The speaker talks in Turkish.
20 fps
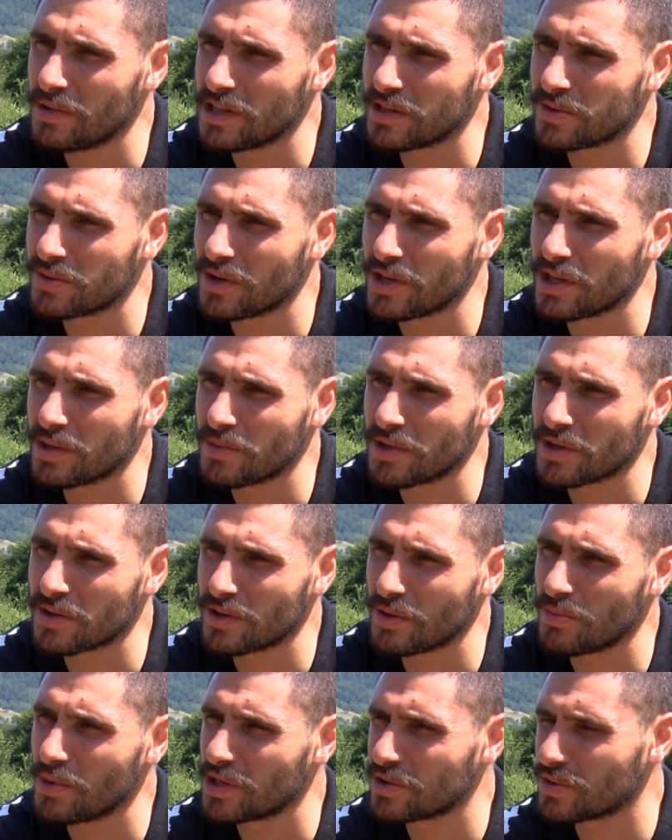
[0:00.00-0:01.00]
birlikte
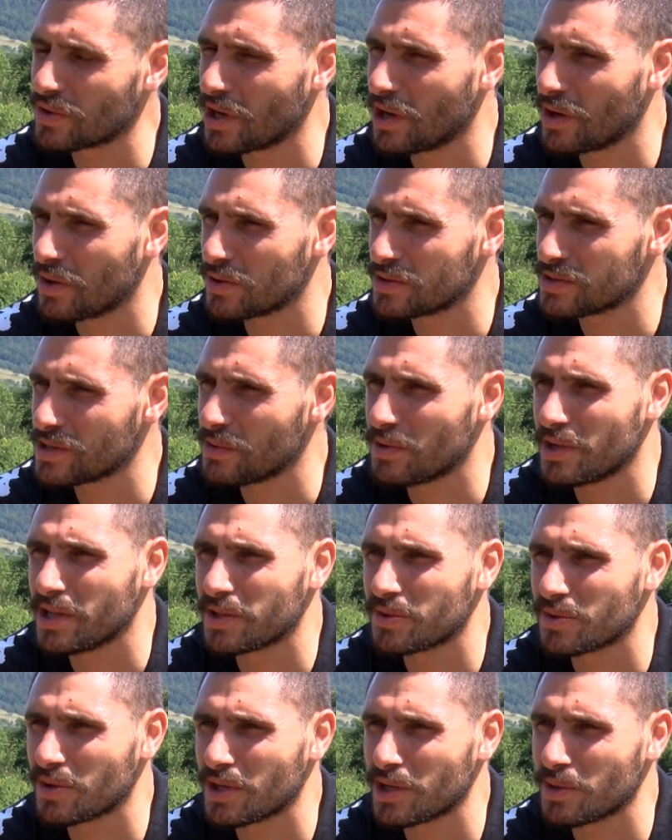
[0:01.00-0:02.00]
oynamak, Roberto Carlos'la
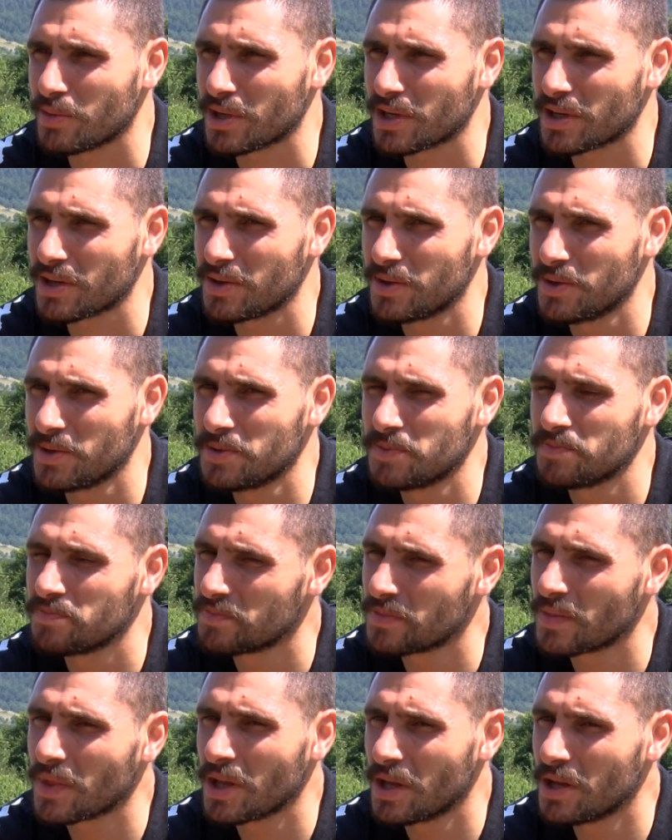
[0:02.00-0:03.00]
birlikte oynamak
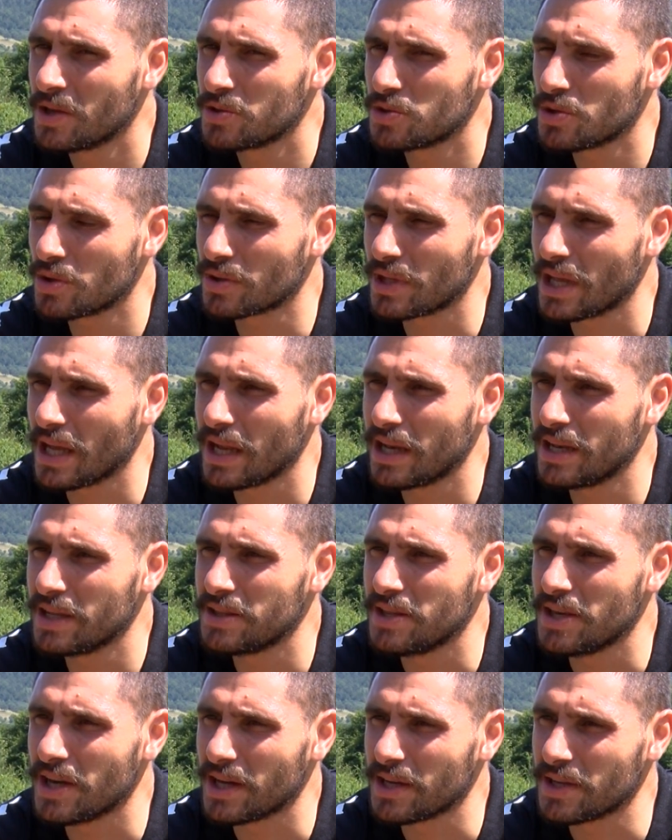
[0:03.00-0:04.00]
çok
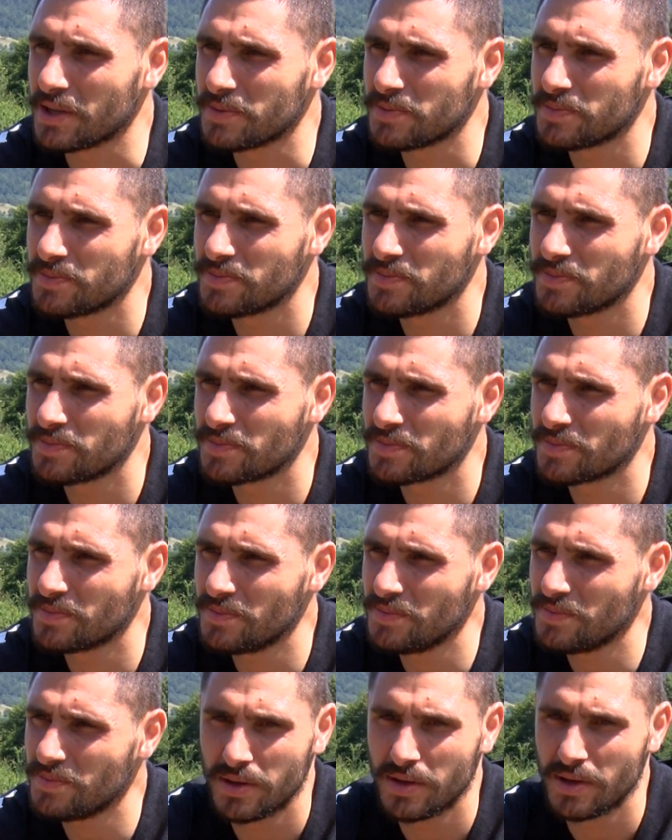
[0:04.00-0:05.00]
değerliydi yani.
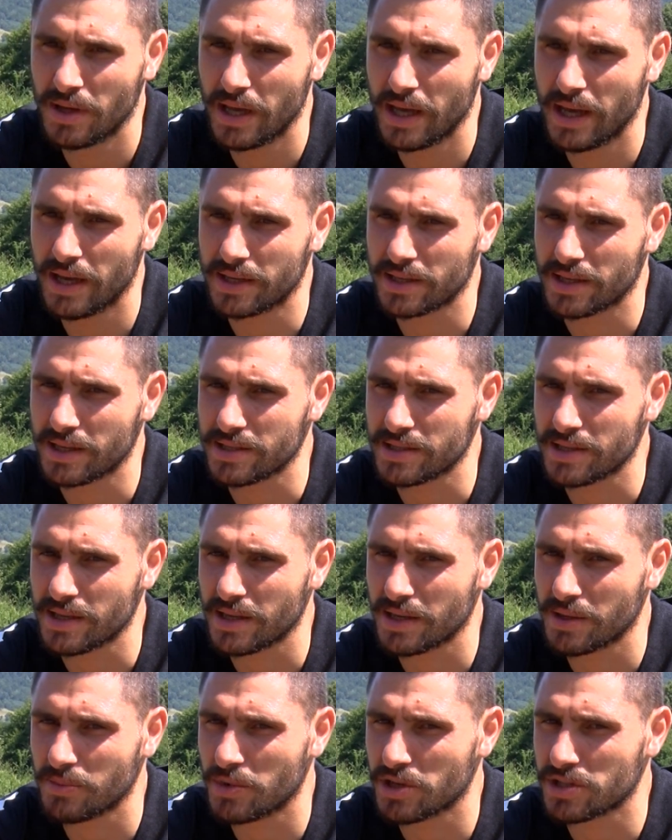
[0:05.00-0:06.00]

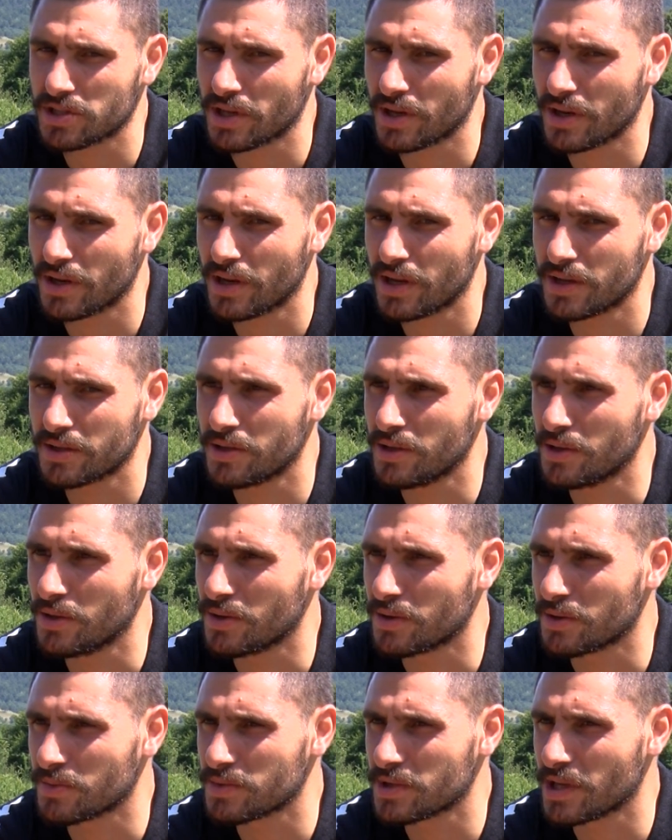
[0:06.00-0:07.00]
Herkese başarılar
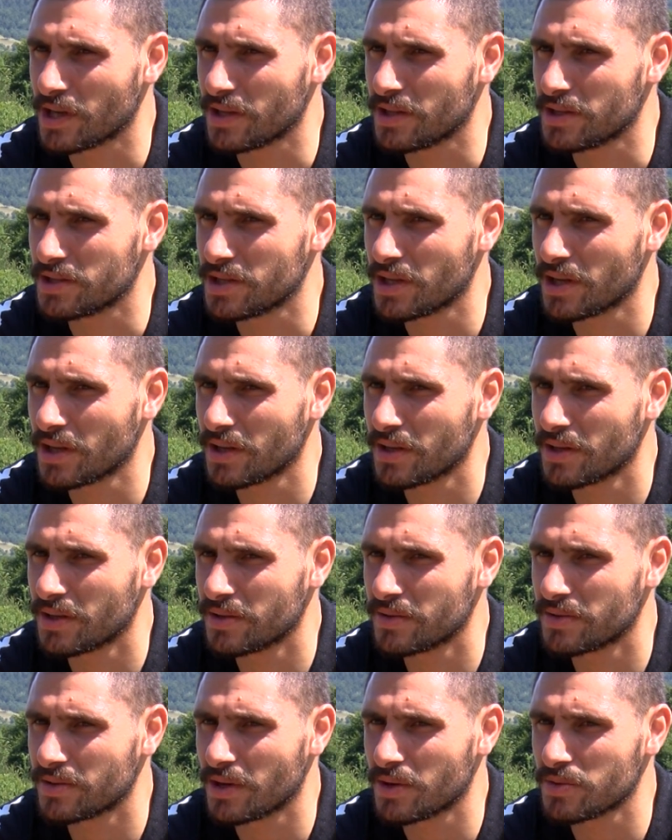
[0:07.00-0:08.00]
diliyorum sadece.
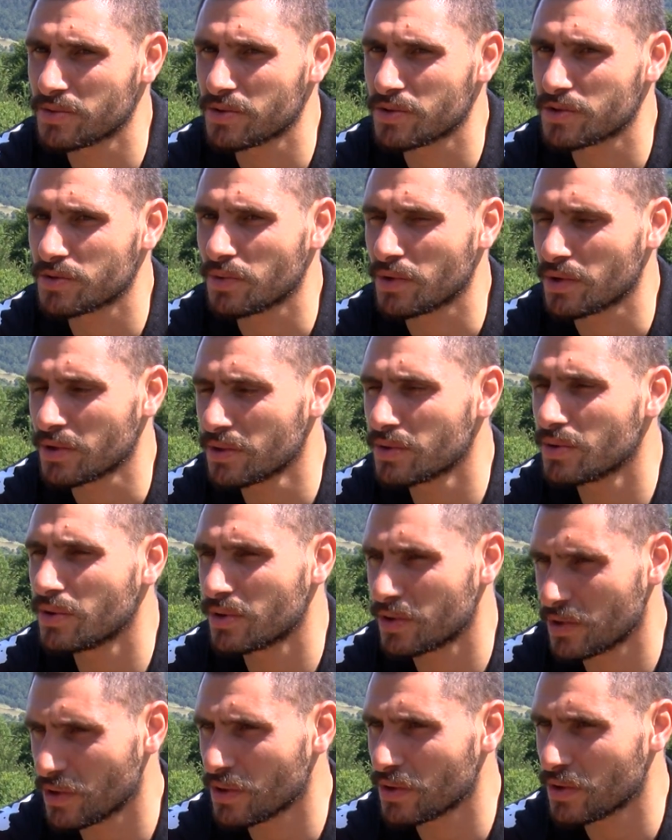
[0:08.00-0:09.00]
Trabzonspor'un
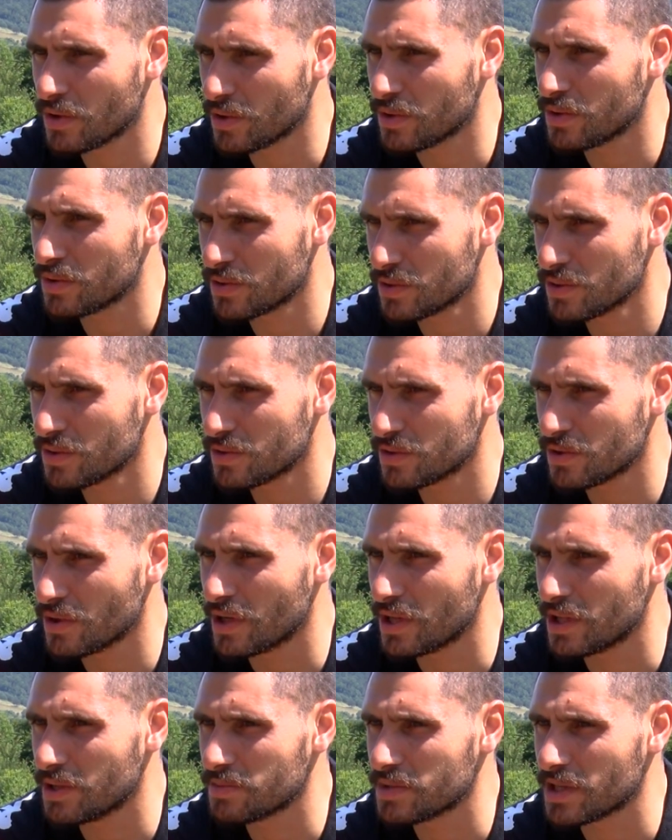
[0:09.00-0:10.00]
doğru yolda olduğunu
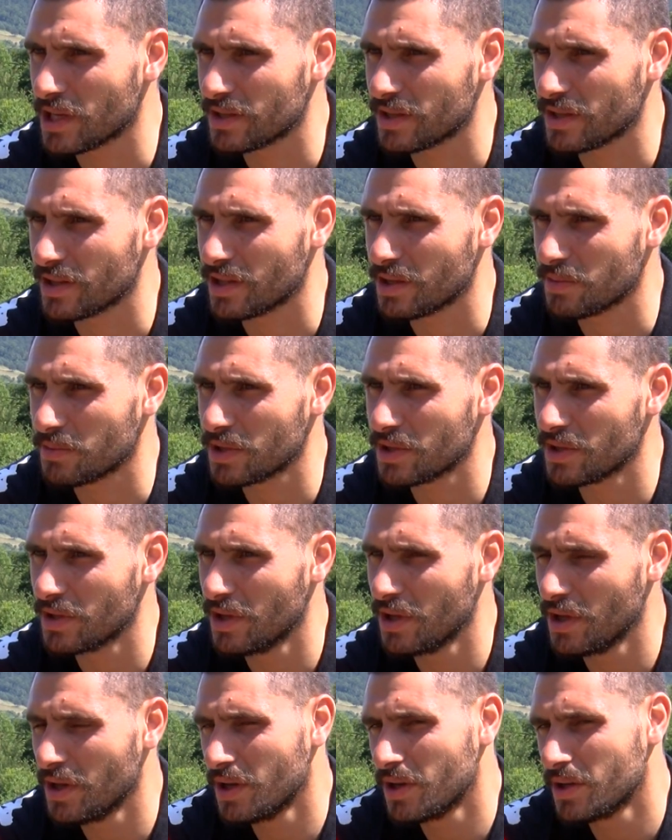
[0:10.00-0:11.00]
söyledim zaten demin.
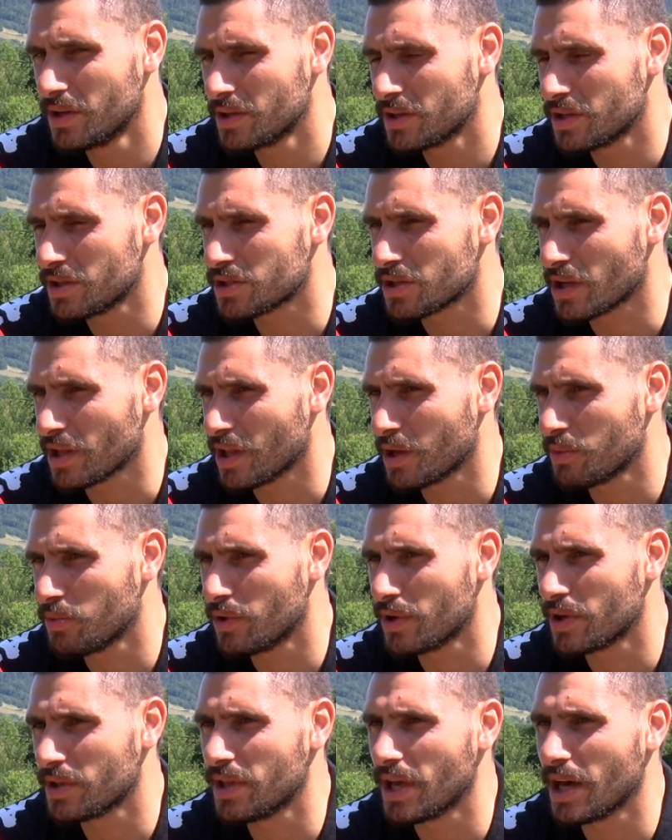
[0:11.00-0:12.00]
İnşallah
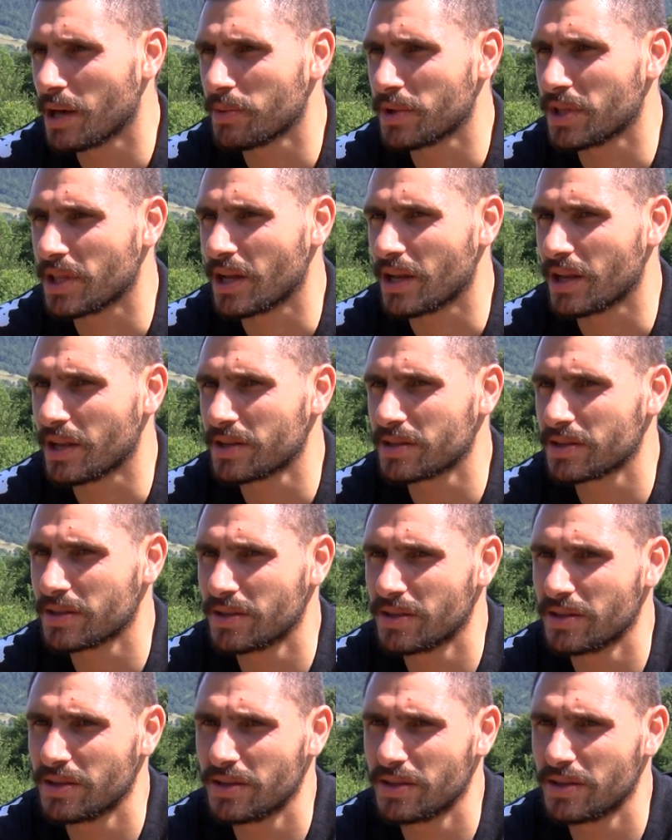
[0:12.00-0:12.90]
böyle devam ederler.